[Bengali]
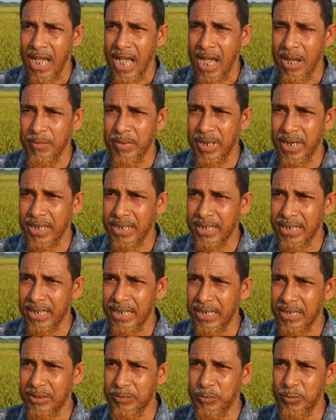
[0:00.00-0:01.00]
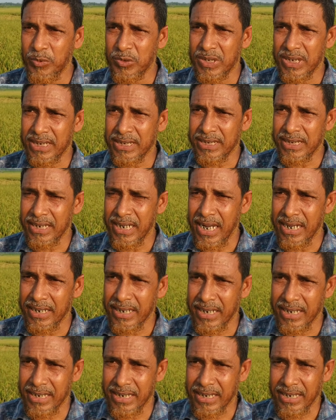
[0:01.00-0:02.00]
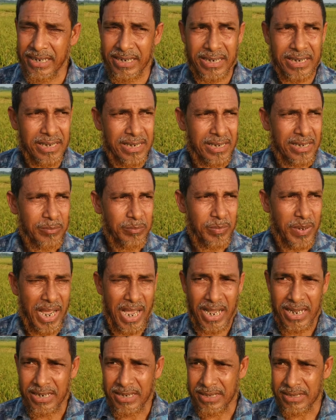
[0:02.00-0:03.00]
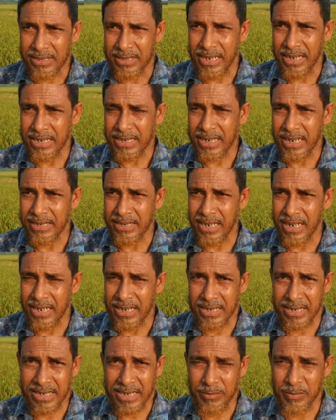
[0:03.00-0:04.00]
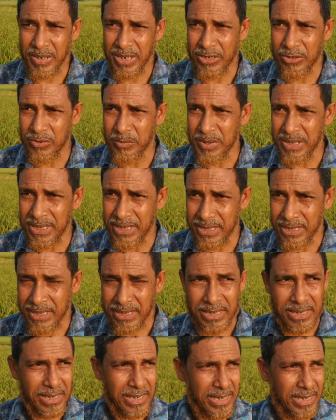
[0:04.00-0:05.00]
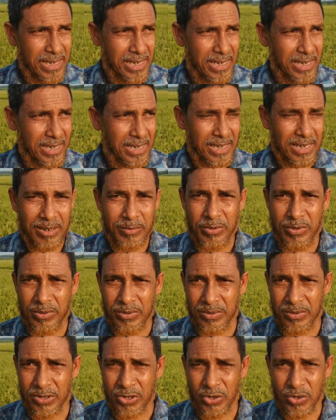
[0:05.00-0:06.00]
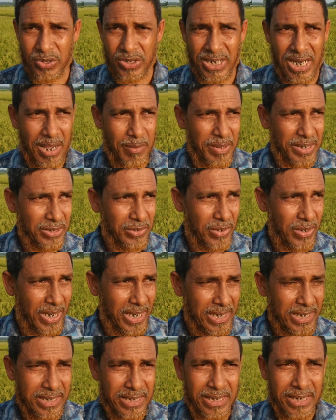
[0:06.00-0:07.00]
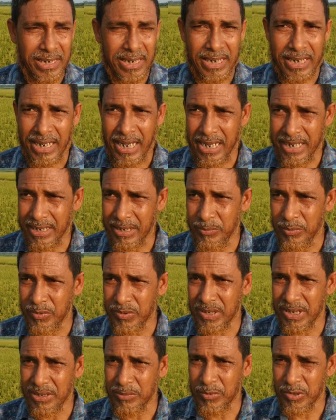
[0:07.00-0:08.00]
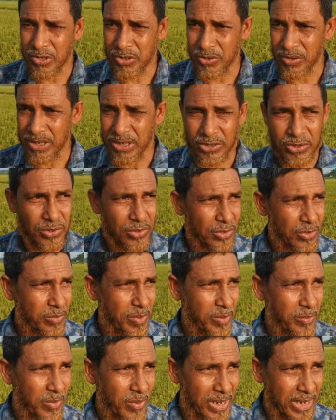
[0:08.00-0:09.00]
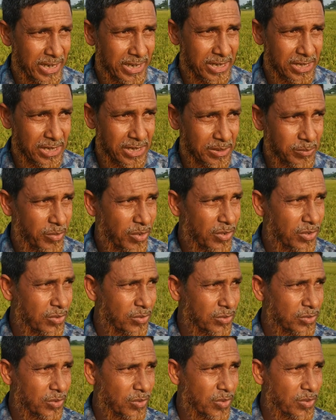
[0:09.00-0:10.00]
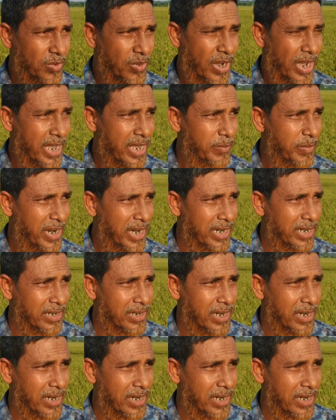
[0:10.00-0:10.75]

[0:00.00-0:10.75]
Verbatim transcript: আমার এই প্রজেক্টের আন্ডারে প্রায় তেইশ হাজার ডিসিমেল জমি ইরি এবং শস্যে আবাদ হয় এখানে প্রত্যেক বছরই সুন্দরভাবে অনেক কৃষি ফলন উত্তোলন হয় এবার